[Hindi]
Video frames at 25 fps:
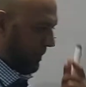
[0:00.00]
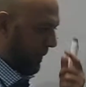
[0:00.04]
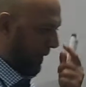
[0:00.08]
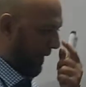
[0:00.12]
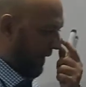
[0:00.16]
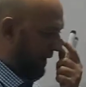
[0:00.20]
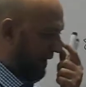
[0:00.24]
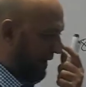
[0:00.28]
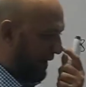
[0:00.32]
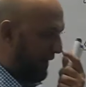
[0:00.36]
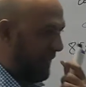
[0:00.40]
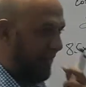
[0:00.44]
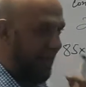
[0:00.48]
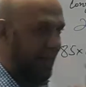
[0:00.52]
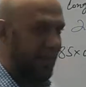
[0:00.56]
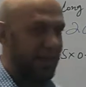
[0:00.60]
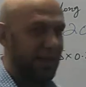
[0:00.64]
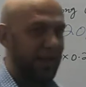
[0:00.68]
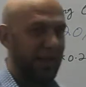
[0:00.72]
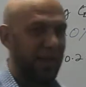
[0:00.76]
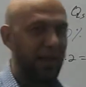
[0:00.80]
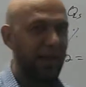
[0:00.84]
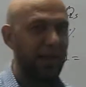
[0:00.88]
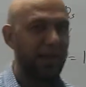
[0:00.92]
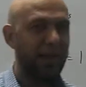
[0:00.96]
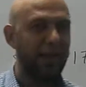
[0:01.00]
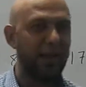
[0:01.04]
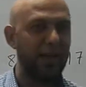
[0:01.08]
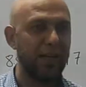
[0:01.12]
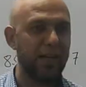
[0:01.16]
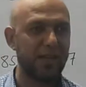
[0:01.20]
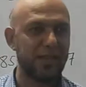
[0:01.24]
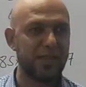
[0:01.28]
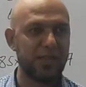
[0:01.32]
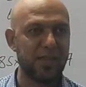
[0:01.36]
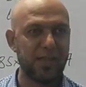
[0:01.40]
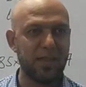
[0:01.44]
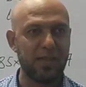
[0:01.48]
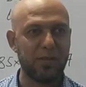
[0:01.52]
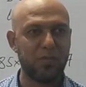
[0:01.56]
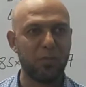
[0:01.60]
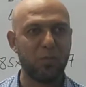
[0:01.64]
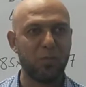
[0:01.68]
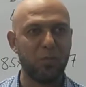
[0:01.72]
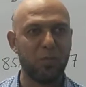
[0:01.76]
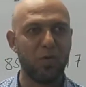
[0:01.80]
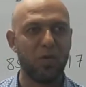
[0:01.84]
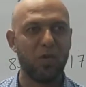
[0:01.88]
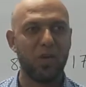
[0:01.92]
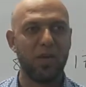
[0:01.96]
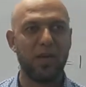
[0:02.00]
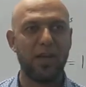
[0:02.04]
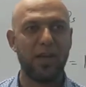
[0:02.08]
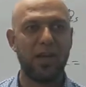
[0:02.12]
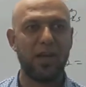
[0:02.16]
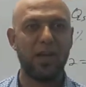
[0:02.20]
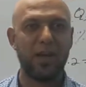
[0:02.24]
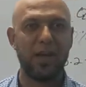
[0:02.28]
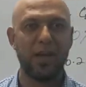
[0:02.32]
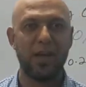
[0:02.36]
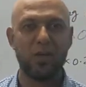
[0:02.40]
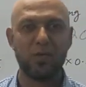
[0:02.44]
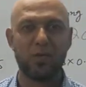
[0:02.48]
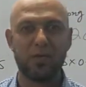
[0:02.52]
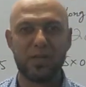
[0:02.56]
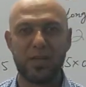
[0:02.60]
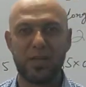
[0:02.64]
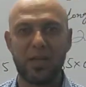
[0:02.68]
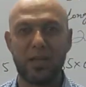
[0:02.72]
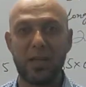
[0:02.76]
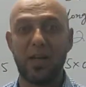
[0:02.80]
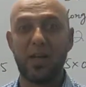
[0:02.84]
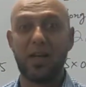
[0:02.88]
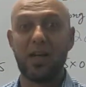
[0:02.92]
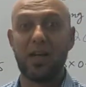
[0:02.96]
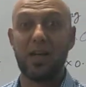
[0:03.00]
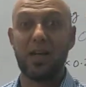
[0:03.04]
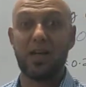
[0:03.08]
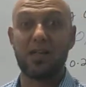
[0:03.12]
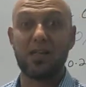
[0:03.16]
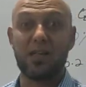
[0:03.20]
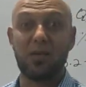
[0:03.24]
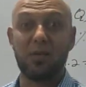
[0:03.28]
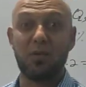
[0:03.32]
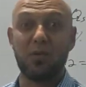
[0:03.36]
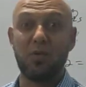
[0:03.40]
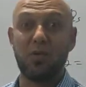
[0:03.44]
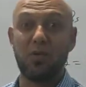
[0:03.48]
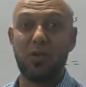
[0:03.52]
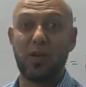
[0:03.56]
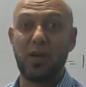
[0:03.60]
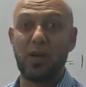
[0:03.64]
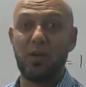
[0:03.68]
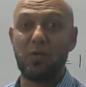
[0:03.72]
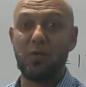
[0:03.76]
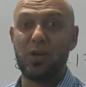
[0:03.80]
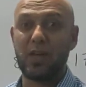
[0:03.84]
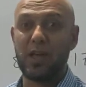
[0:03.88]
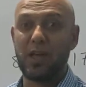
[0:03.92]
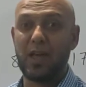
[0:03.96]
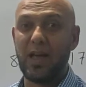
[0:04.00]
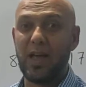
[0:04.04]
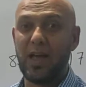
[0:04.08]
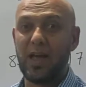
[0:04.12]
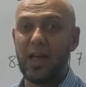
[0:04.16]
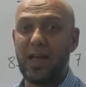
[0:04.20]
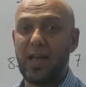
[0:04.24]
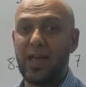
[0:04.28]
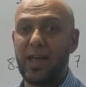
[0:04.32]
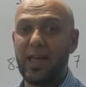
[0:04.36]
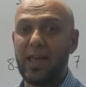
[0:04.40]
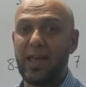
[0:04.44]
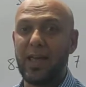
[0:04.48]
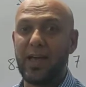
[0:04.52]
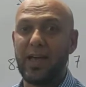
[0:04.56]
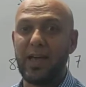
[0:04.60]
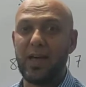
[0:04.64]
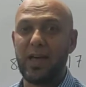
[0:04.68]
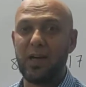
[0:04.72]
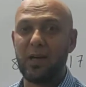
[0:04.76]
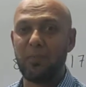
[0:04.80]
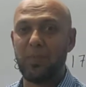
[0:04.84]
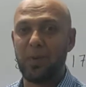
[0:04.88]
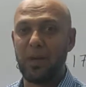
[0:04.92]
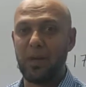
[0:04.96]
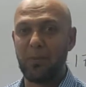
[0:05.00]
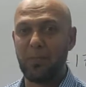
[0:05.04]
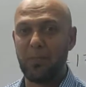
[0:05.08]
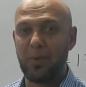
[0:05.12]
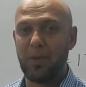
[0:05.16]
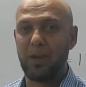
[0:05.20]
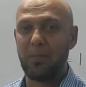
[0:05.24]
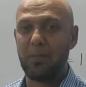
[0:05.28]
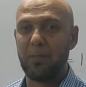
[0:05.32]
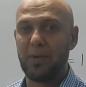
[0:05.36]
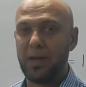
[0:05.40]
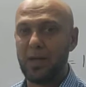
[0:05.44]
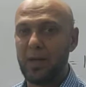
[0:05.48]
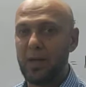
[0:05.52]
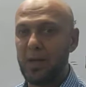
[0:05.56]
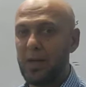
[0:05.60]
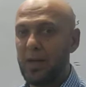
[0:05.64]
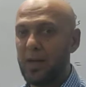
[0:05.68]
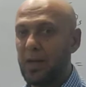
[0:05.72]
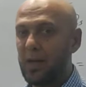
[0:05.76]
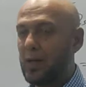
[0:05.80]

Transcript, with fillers: पैटर्न इस साल के लिए सिंध बोर्ड ने अनाउंस किया है कराची बोर्ड ने वो क्या कहा है कि हर पेपर में